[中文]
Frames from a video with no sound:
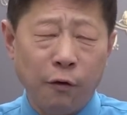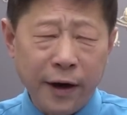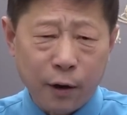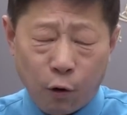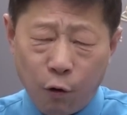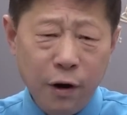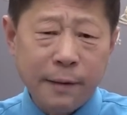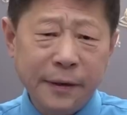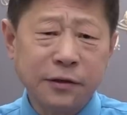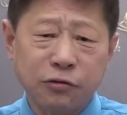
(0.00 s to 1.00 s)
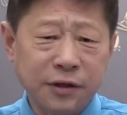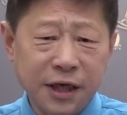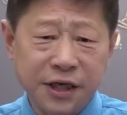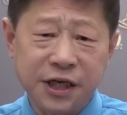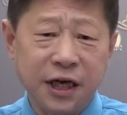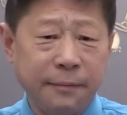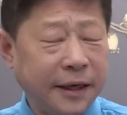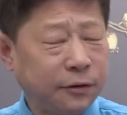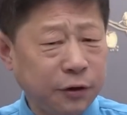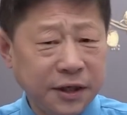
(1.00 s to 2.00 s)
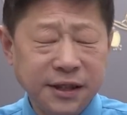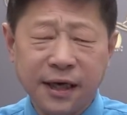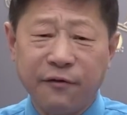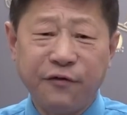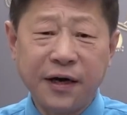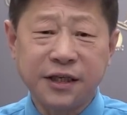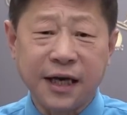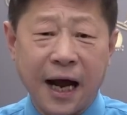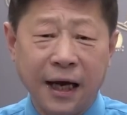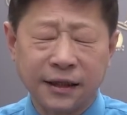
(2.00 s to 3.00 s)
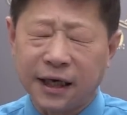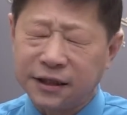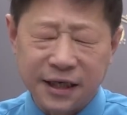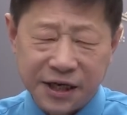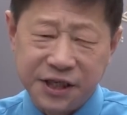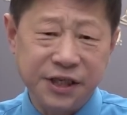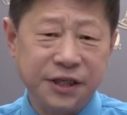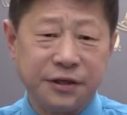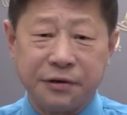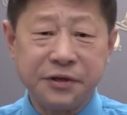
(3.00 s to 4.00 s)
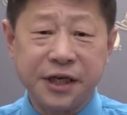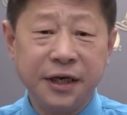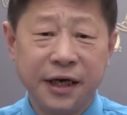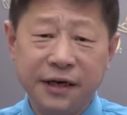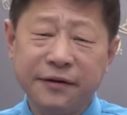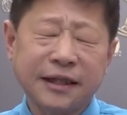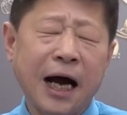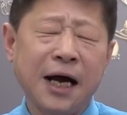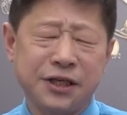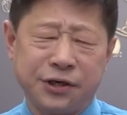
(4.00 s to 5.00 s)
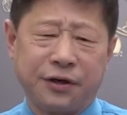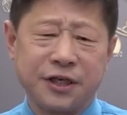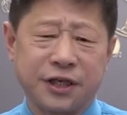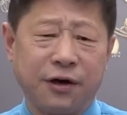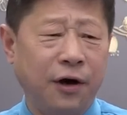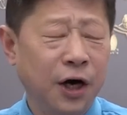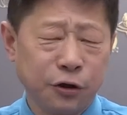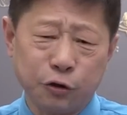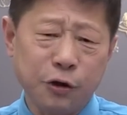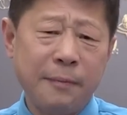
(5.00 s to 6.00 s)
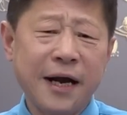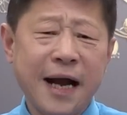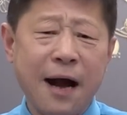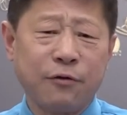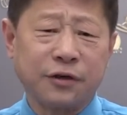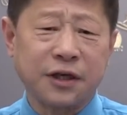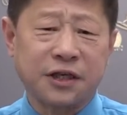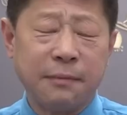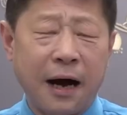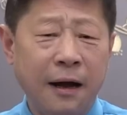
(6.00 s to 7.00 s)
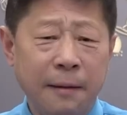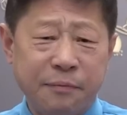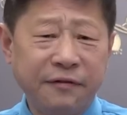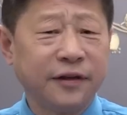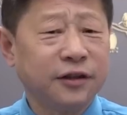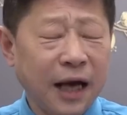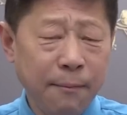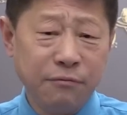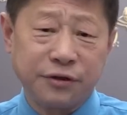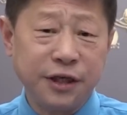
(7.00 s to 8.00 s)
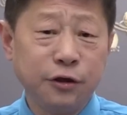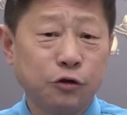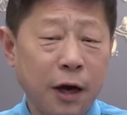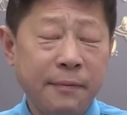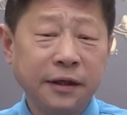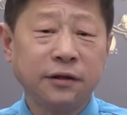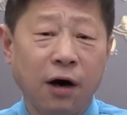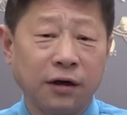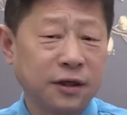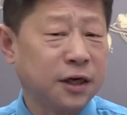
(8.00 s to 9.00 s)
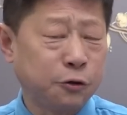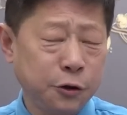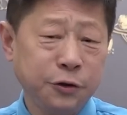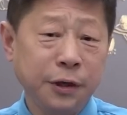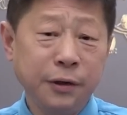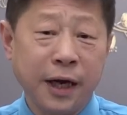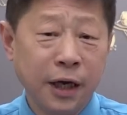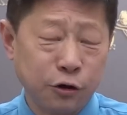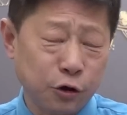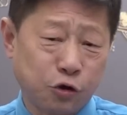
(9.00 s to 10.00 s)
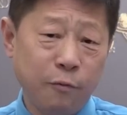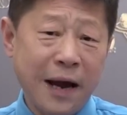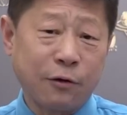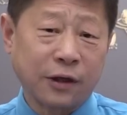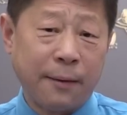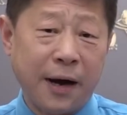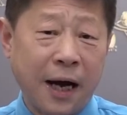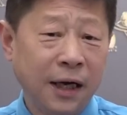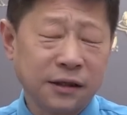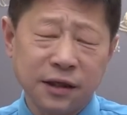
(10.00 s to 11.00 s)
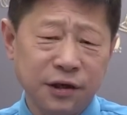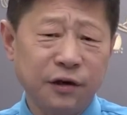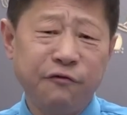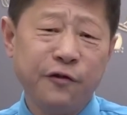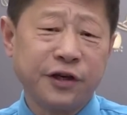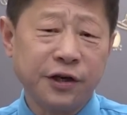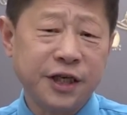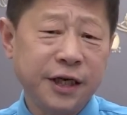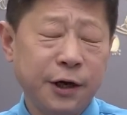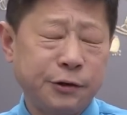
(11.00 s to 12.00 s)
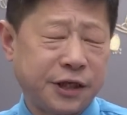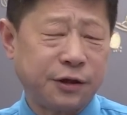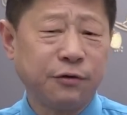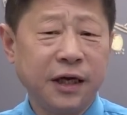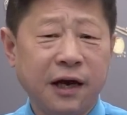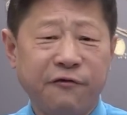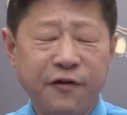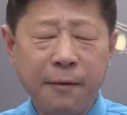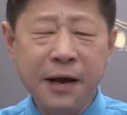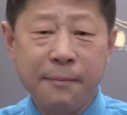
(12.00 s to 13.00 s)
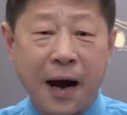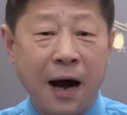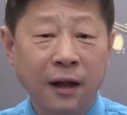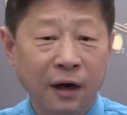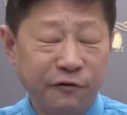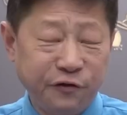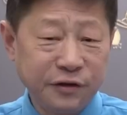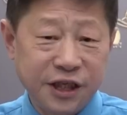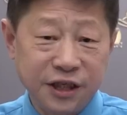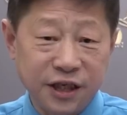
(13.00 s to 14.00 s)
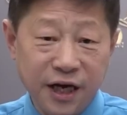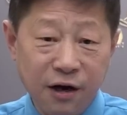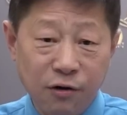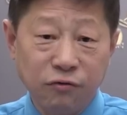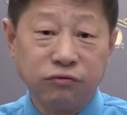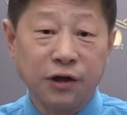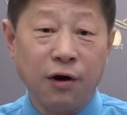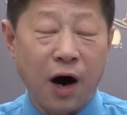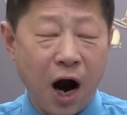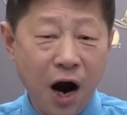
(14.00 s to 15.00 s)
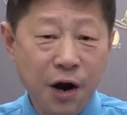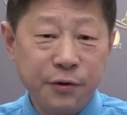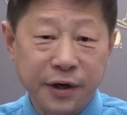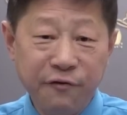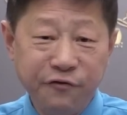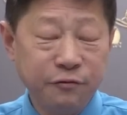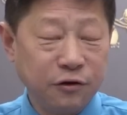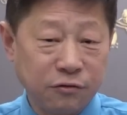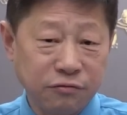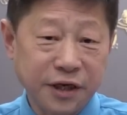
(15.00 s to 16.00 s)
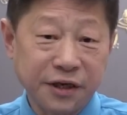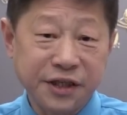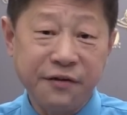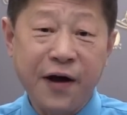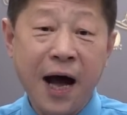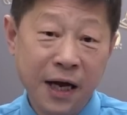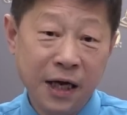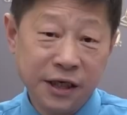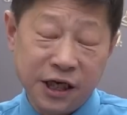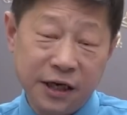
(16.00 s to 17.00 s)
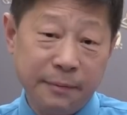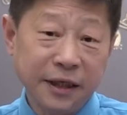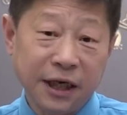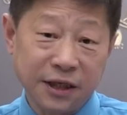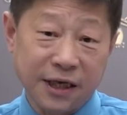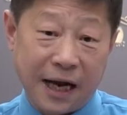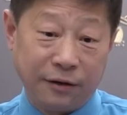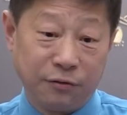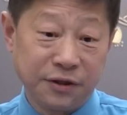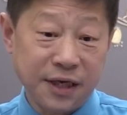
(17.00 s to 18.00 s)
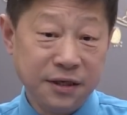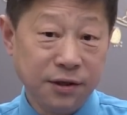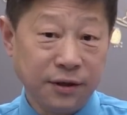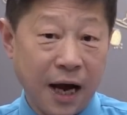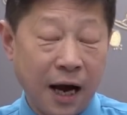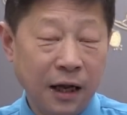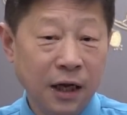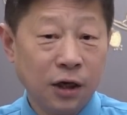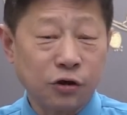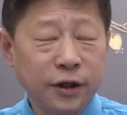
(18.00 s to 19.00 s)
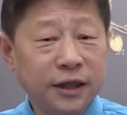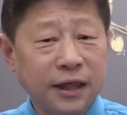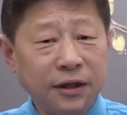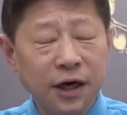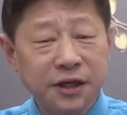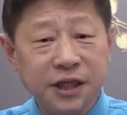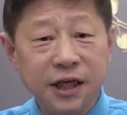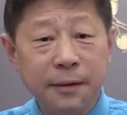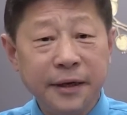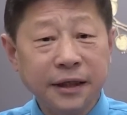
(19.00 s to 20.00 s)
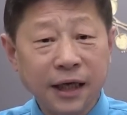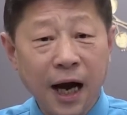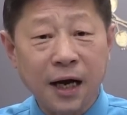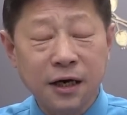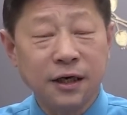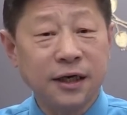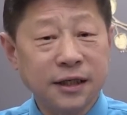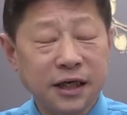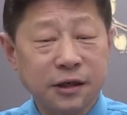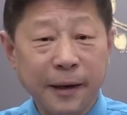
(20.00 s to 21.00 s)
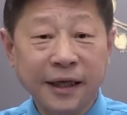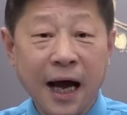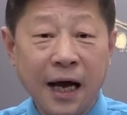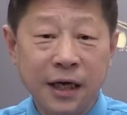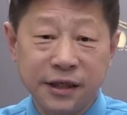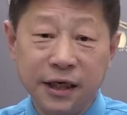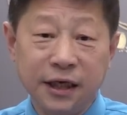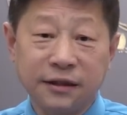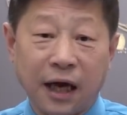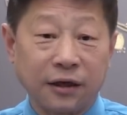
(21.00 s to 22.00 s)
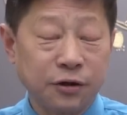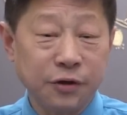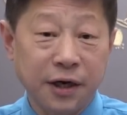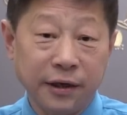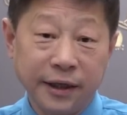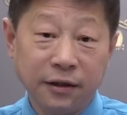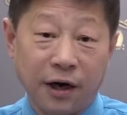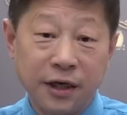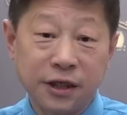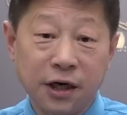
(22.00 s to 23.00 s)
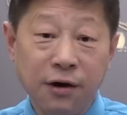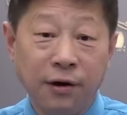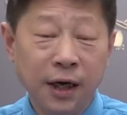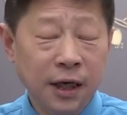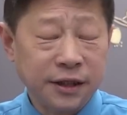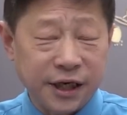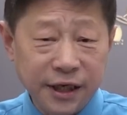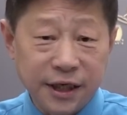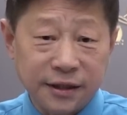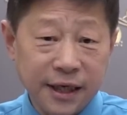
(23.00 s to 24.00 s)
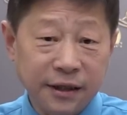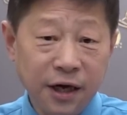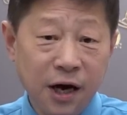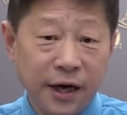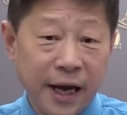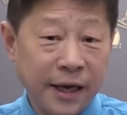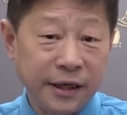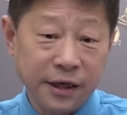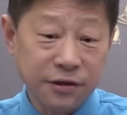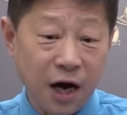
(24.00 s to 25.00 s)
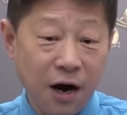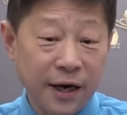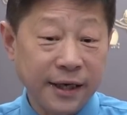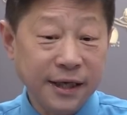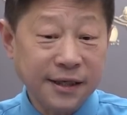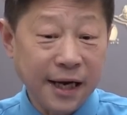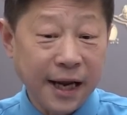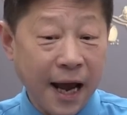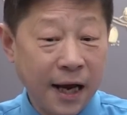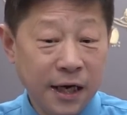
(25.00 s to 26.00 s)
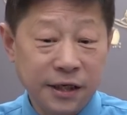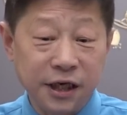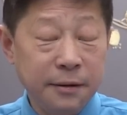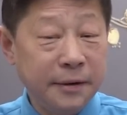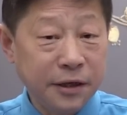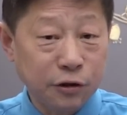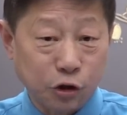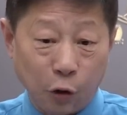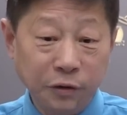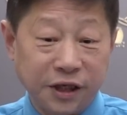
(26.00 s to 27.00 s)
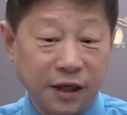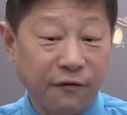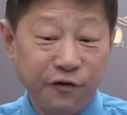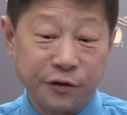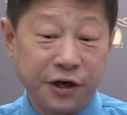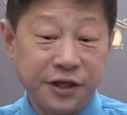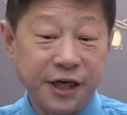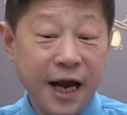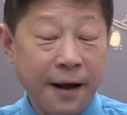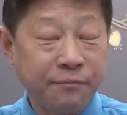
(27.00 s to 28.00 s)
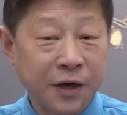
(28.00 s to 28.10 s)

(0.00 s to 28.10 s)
为红卫兵出身的习近平对这个方式呢，他是呢记忆犹新，因为他小的时候就专门干过这个事嘛。比方说，他母亲就专门到这个军宣队去出卖过他们，这就是凤桥经验其中一个方面嘛。夫妻之间互斗，儿女跟父母互相揭发。习近平他是感同身受的，所以等到习近平他个人在十八大兼任党的最高领导人之后，仅仅在第二年，也就是二零一三年，习近平就重提了凤桥经验。